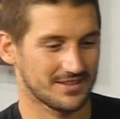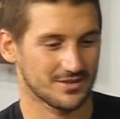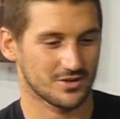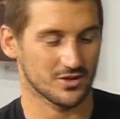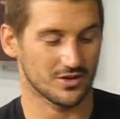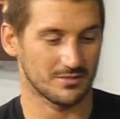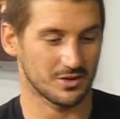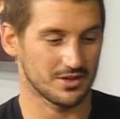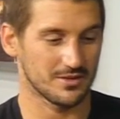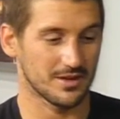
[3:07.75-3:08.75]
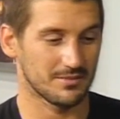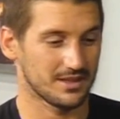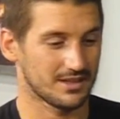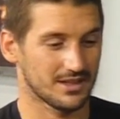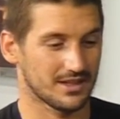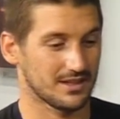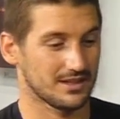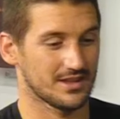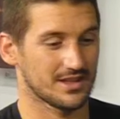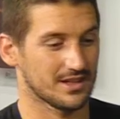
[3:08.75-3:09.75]
son aproximadamente
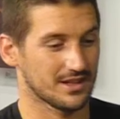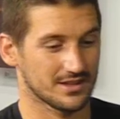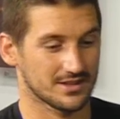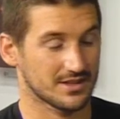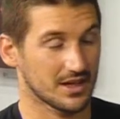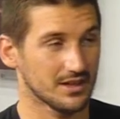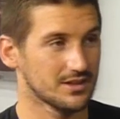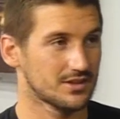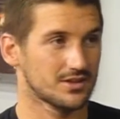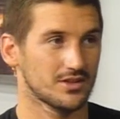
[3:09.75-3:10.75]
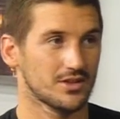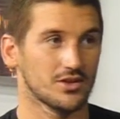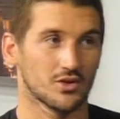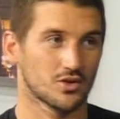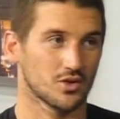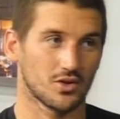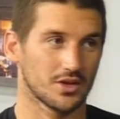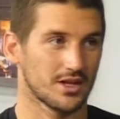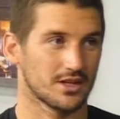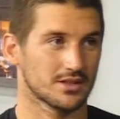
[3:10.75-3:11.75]
entre 6 y 8
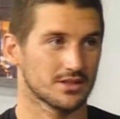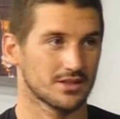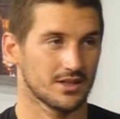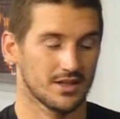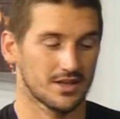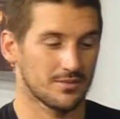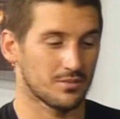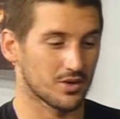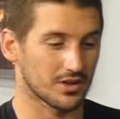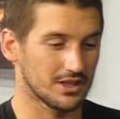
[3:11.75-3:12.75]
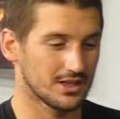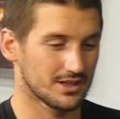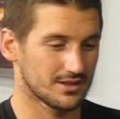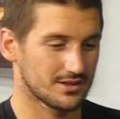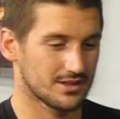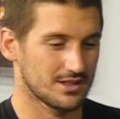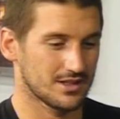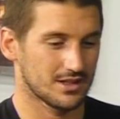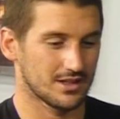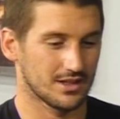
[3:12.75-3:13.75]
horas por día,
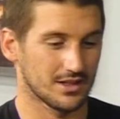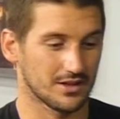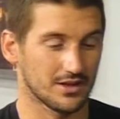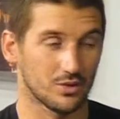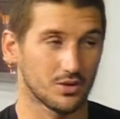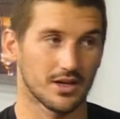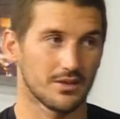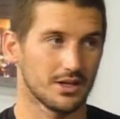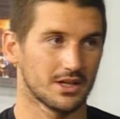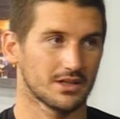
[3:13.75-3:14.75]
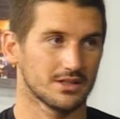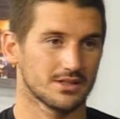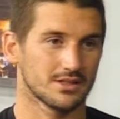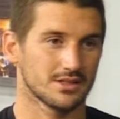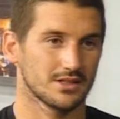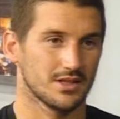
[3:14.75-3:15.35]
eh, de lunes a viernes.